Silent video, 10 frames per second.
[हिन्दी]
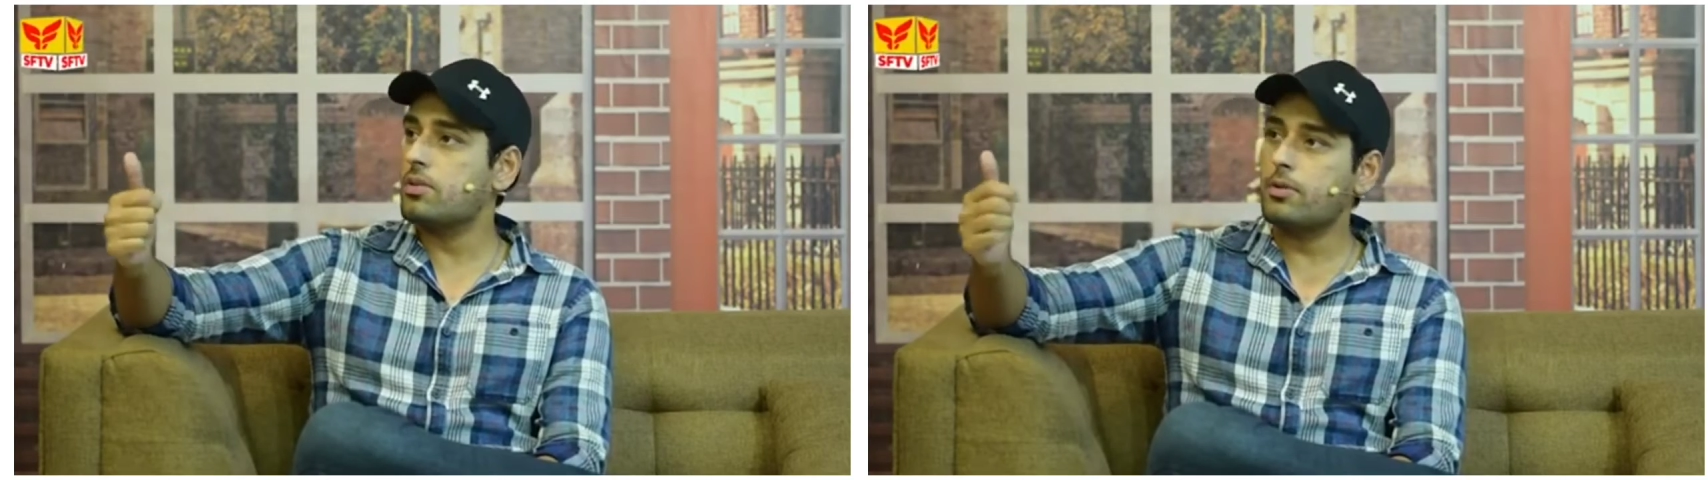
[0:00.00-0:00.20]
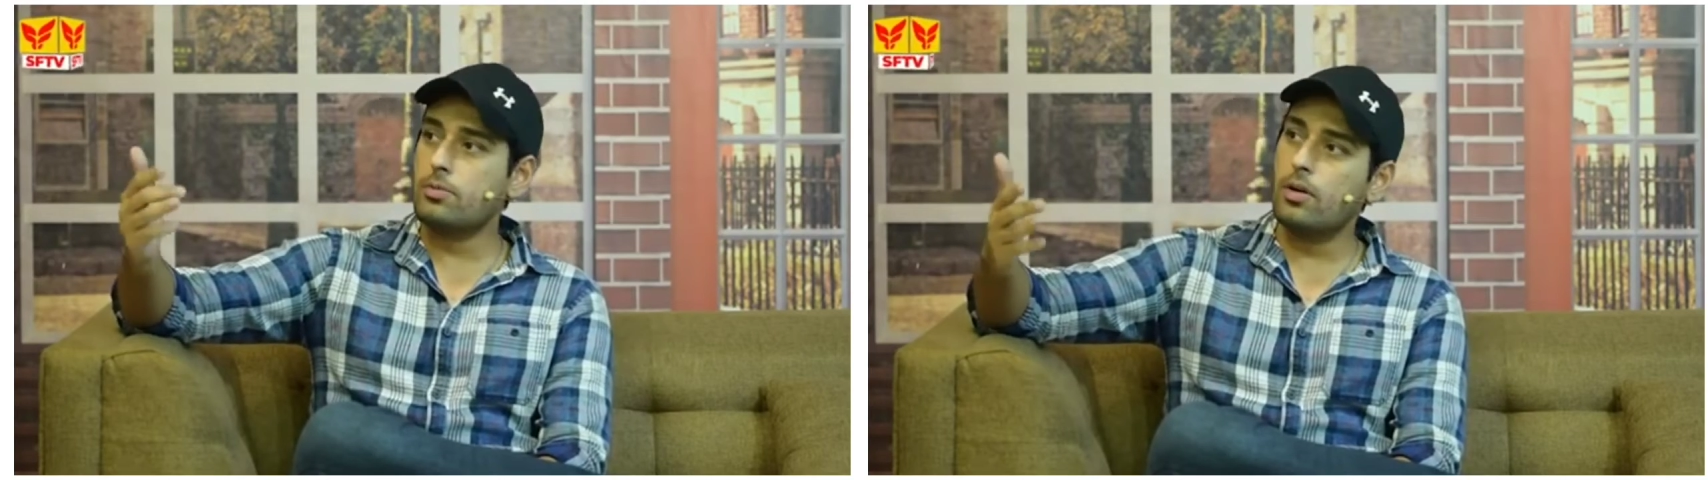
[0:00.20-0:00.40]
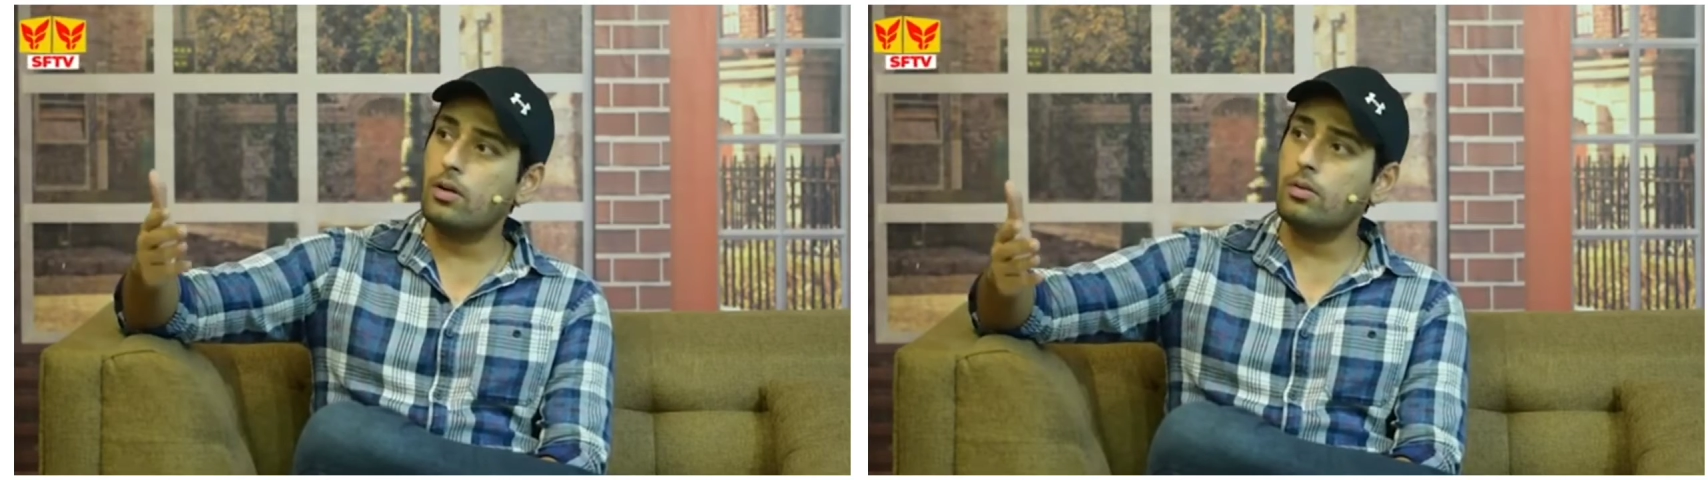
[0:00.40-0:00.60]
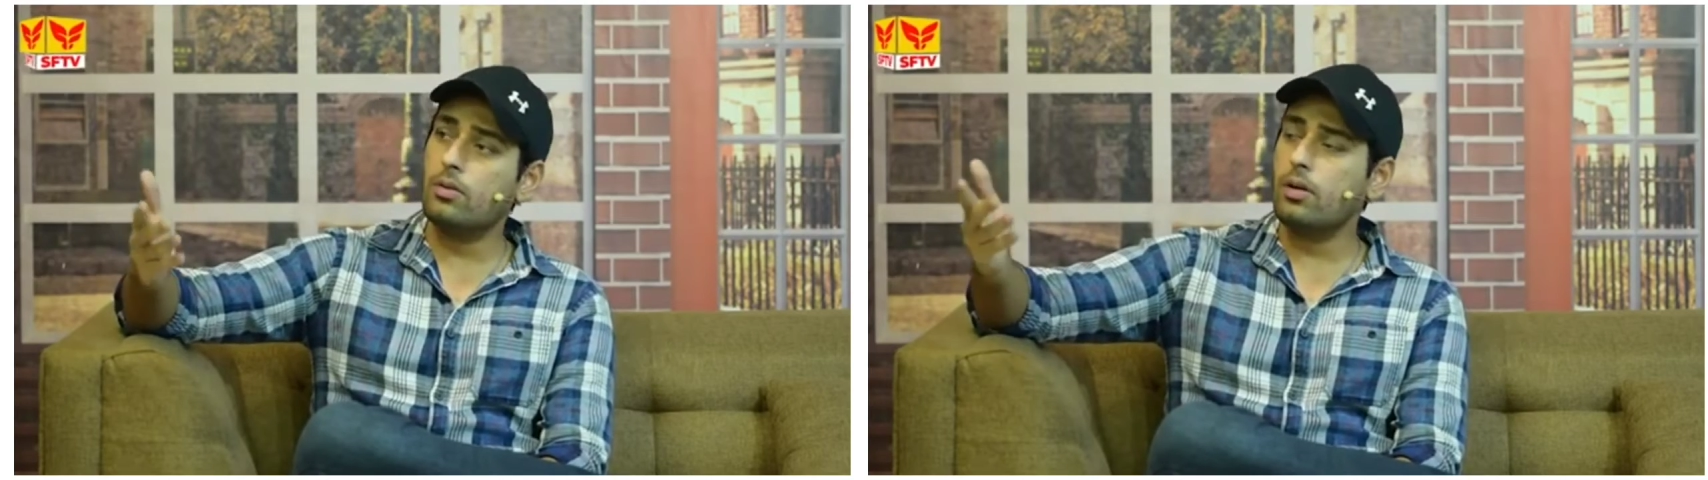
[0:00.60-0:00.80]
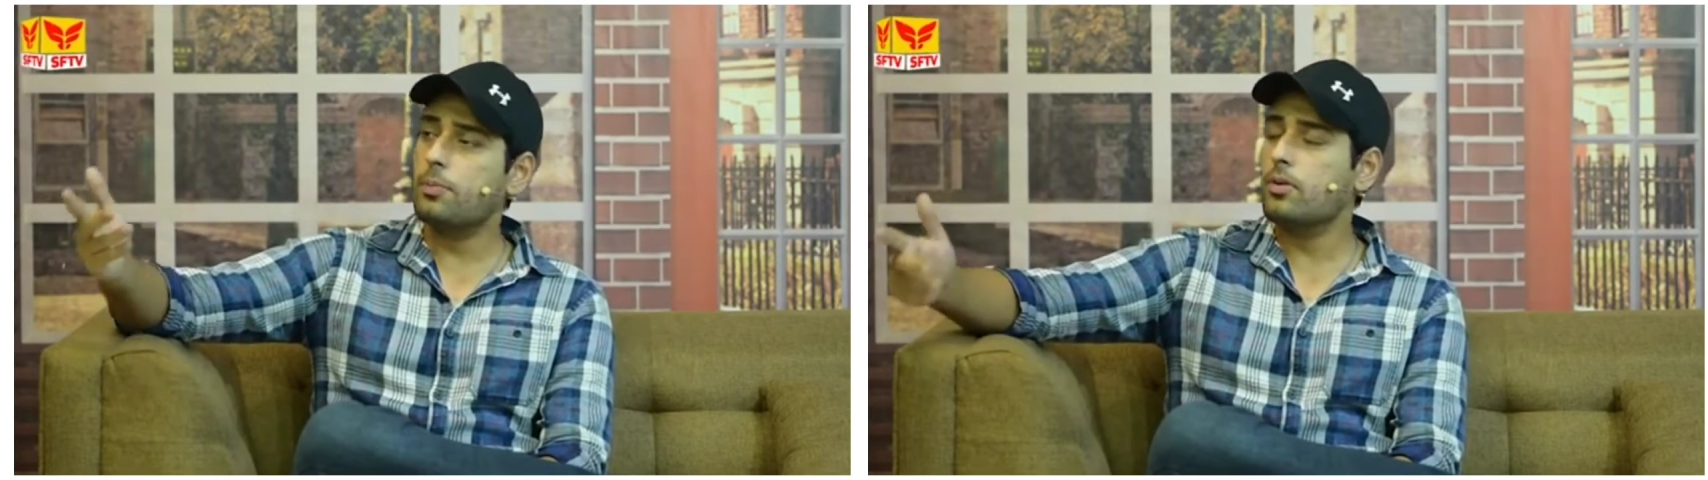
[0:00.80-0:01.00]
समझ में आओगे
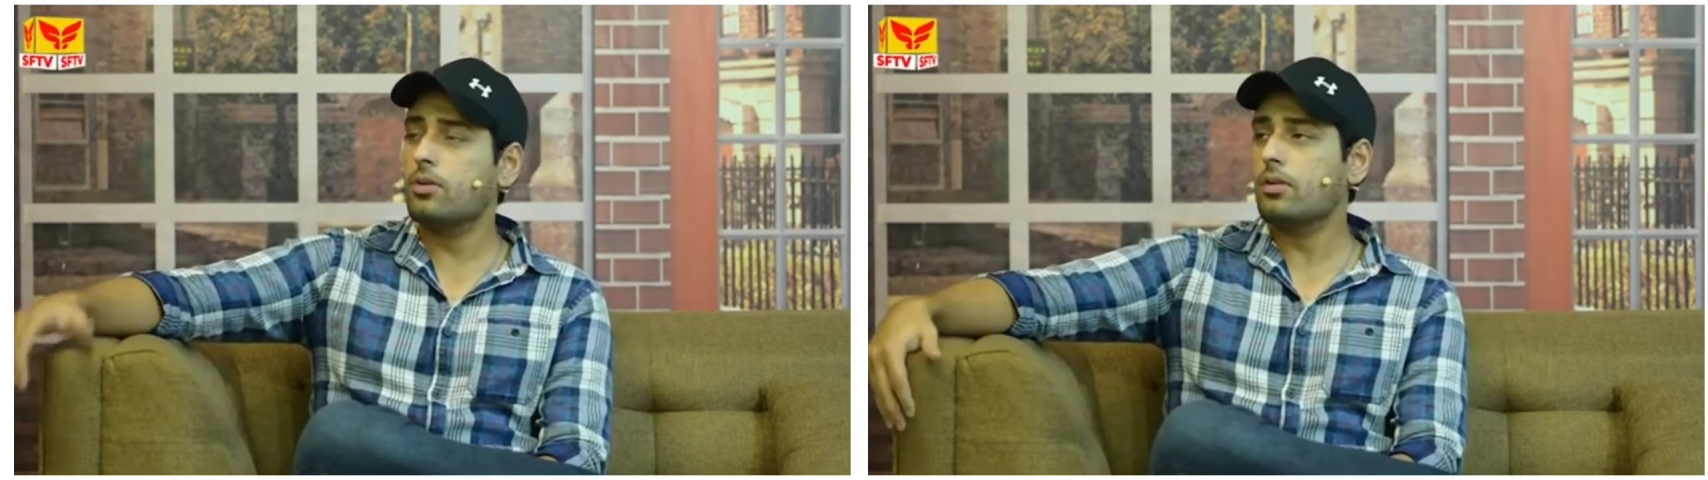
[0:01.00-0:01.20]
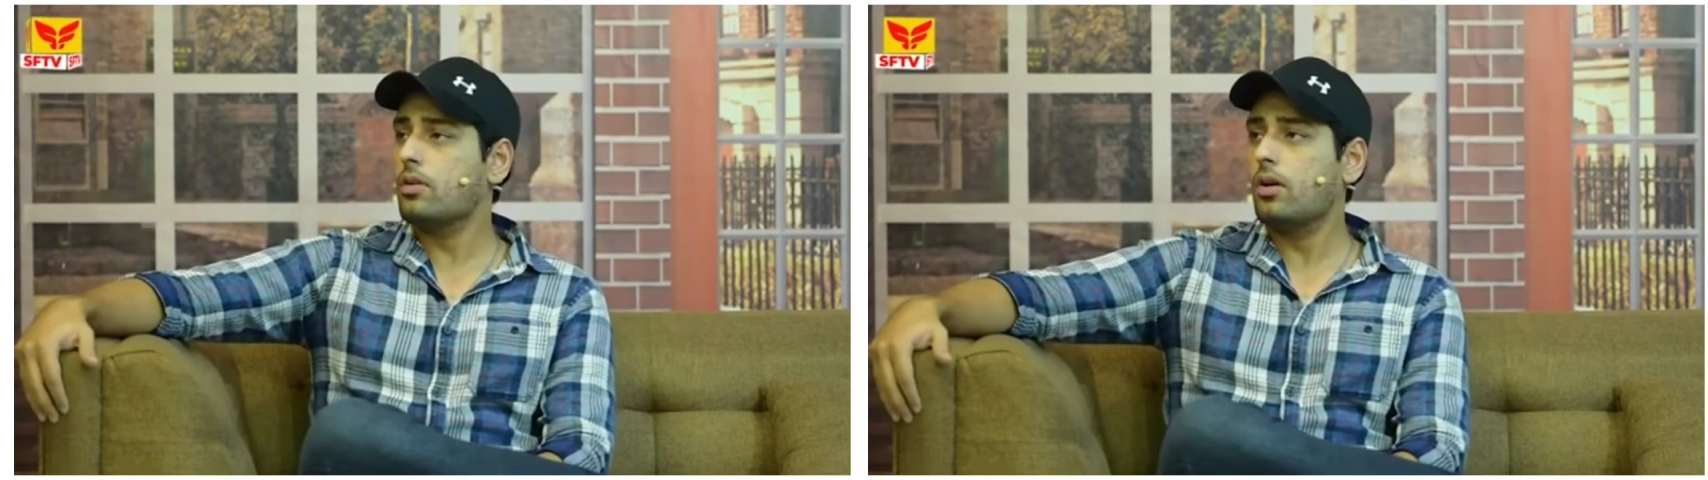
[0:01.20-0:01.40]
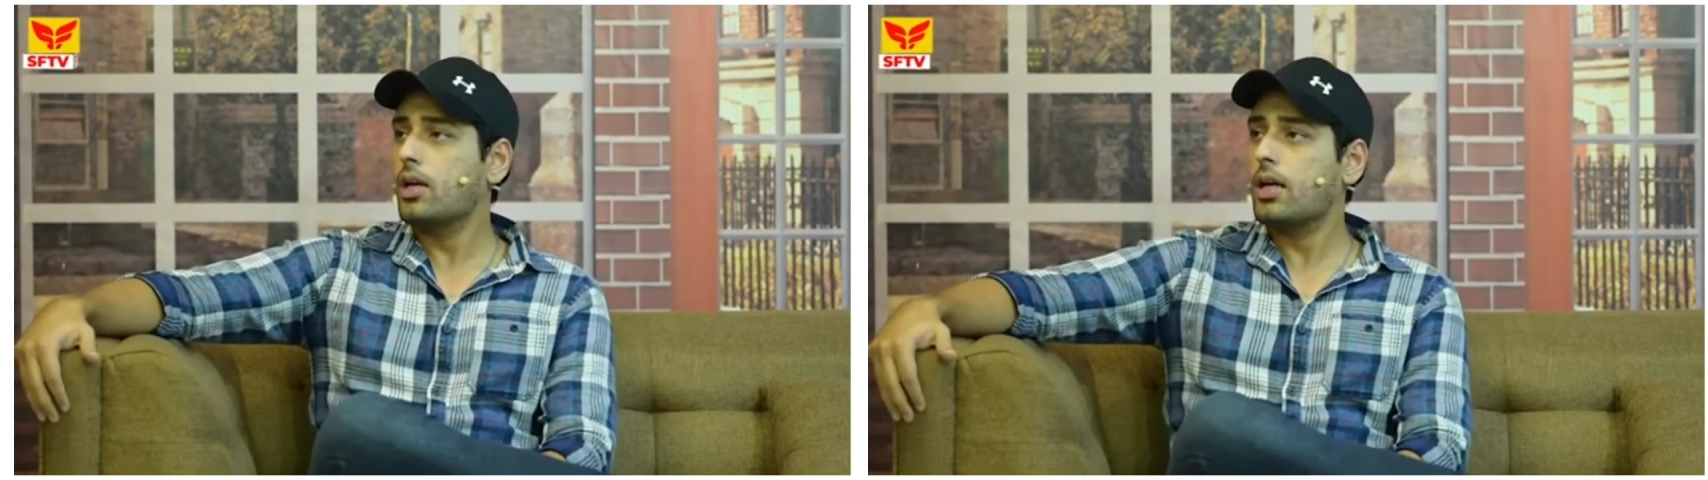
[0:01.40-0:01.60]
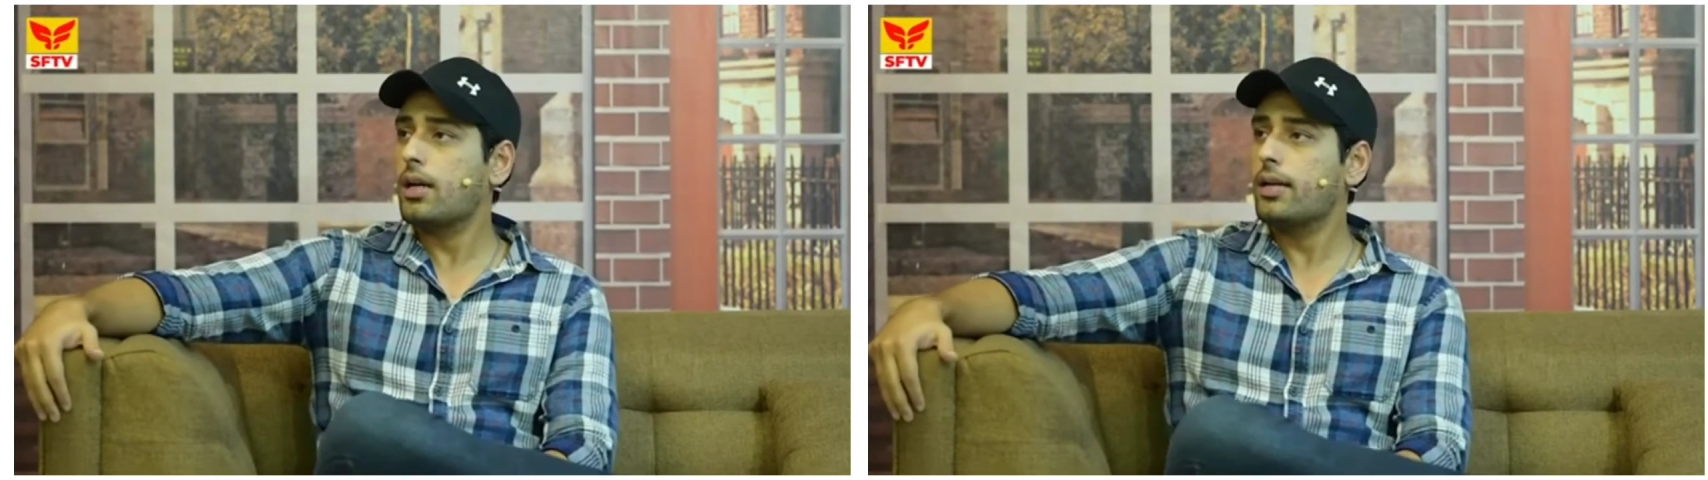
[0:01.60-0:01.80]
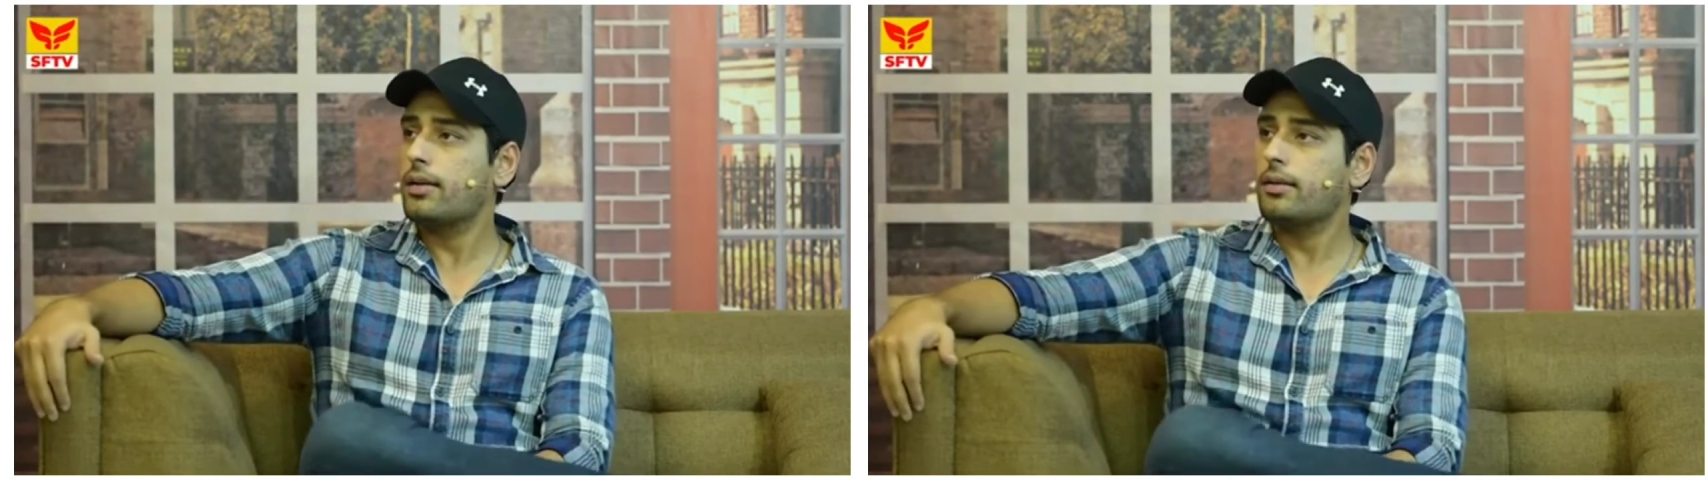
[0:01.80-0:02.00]
तो वो आपको कॉल कर